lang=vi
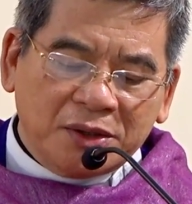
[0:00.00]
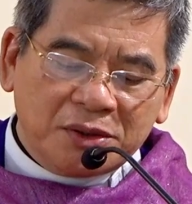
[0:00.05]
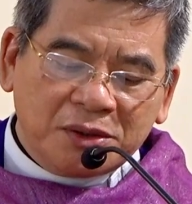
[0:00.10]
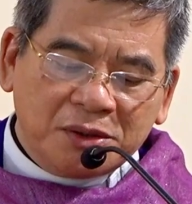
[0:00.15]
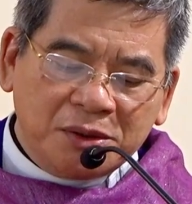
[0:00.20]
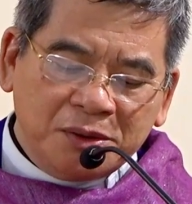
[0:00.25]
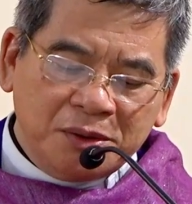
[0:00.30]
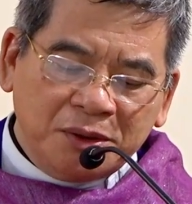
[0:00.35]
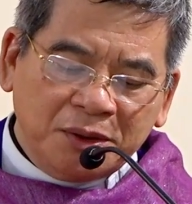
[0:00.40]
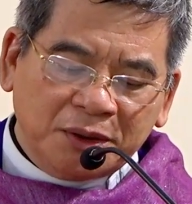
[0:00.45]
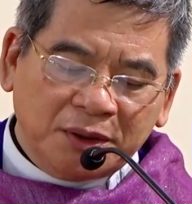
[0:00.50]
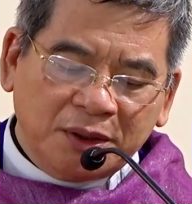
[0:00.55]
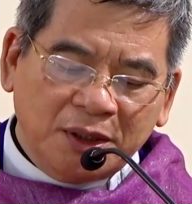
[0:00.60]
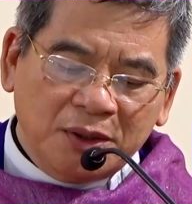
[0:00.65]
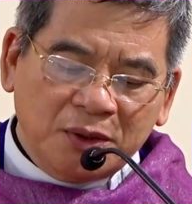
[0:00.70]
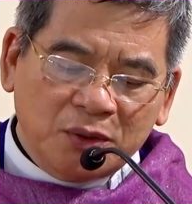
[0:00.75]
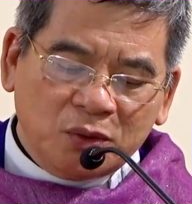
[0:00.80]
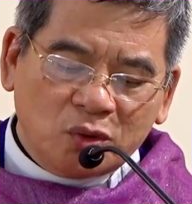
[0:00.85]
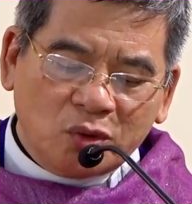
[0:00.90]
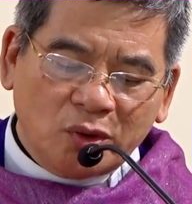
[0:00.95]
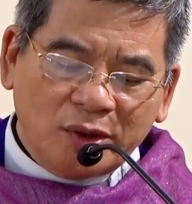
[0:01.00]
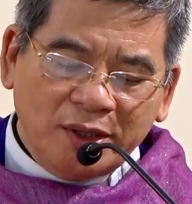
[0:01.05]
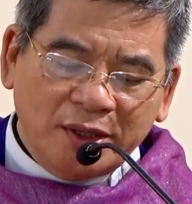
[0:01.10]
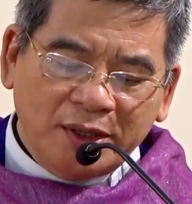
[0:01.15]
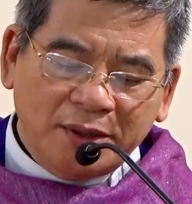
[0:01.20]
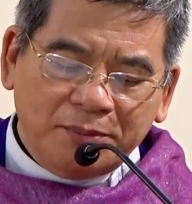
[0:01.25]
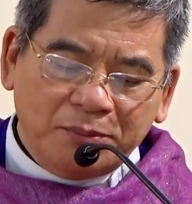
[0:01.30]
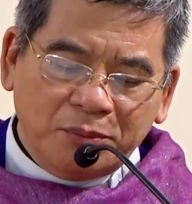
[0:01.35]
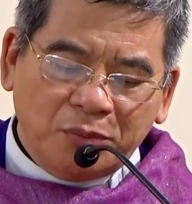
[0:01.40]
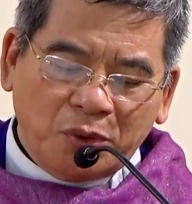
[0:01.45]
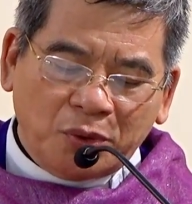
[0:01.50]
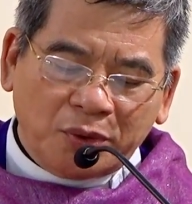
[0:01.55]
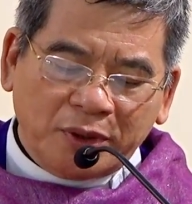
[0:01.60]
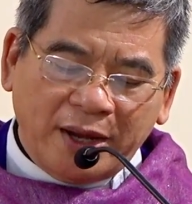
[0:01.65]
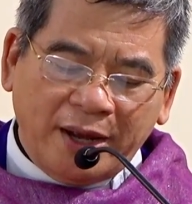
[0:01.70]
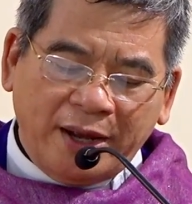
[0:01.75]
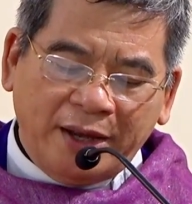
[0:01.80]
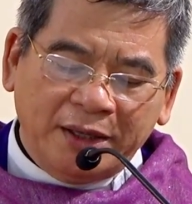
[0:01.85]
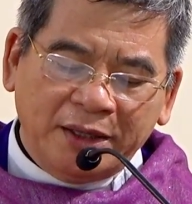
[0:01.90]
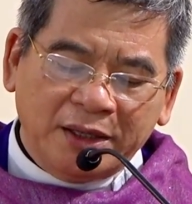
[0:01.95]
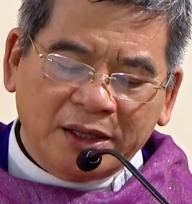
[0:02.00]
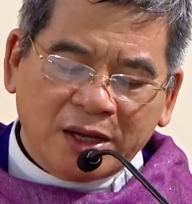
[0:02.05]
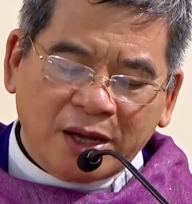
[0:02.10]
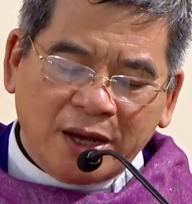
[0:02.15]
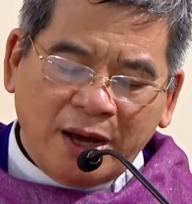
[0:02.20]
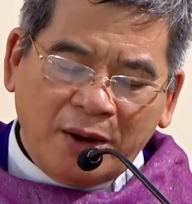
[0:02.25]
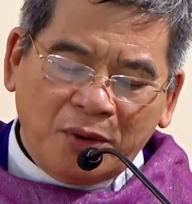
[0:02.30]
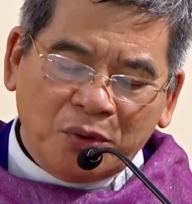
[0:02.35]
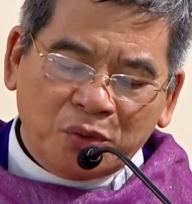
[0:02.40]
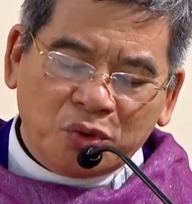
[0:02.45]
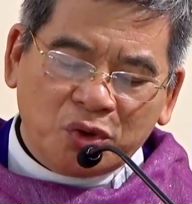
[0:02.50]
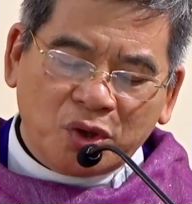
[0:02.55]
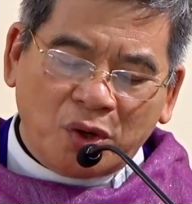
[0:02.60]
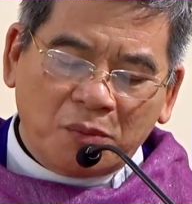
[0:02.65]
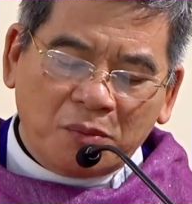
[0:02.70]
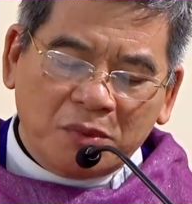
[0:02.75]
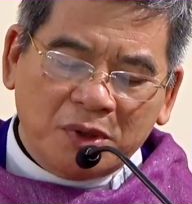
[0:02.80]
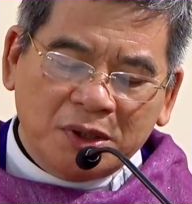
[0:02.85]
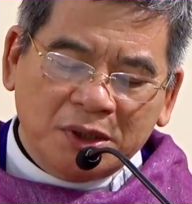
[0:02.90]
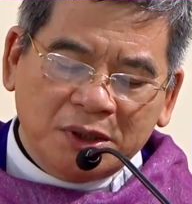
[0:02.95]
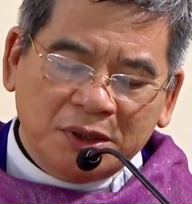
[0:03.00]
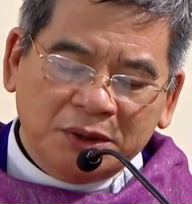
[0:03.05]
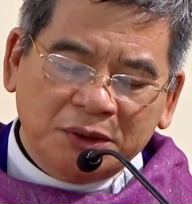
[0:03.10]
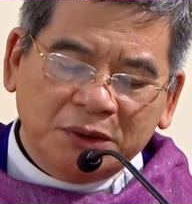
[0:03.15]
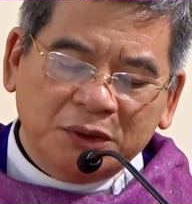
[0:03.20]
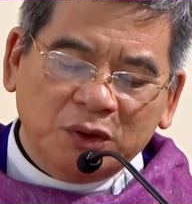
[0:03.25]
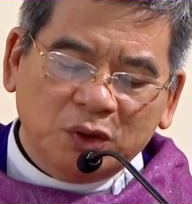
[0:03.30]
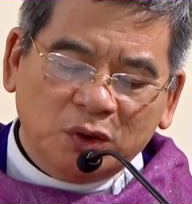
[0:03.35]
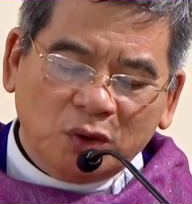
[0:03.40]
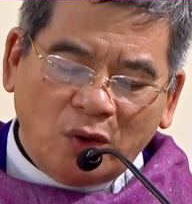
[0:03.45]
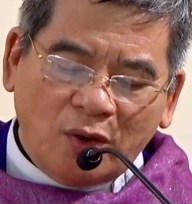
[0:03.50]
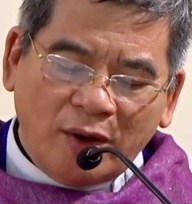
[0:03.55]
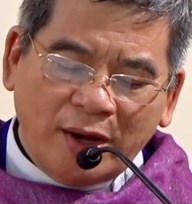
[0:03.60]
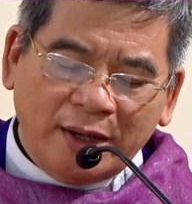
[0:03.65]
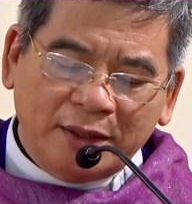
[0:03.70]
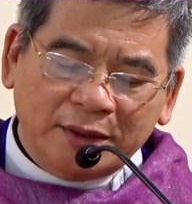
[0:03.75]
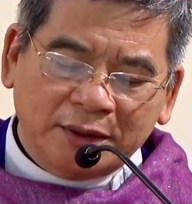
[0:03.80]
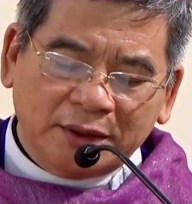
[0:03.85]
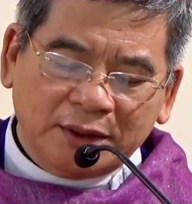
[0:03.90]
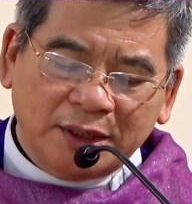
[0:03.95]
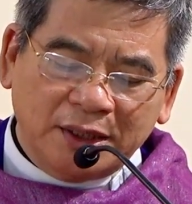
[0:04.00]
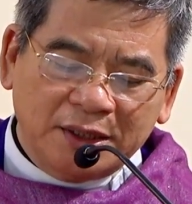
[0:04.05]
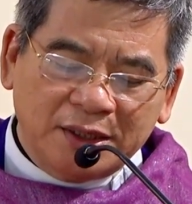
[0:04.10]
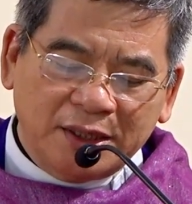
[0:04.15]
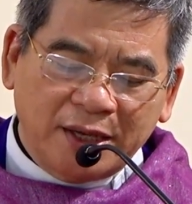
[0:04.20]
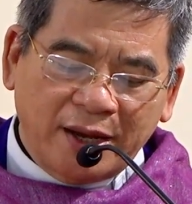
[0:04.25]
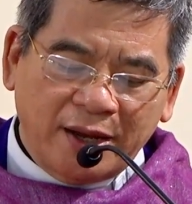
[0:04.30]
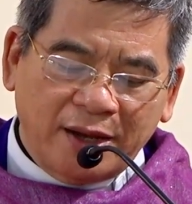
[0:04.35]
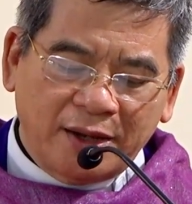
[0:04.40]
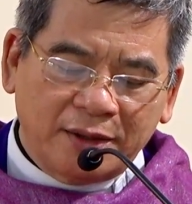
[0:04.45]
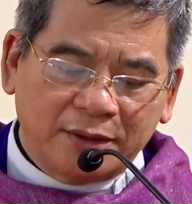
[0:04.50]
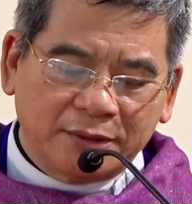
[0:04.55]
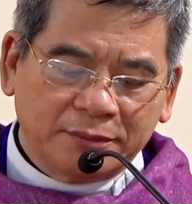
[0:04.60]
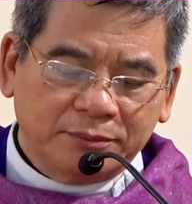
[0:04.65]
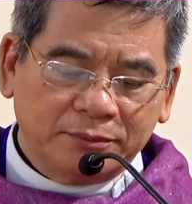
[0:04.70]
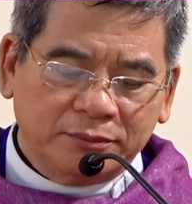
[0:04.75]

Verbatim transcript: chưa từng xuất hiện một ai cao trọng hơn Gioan Tẩy Giả.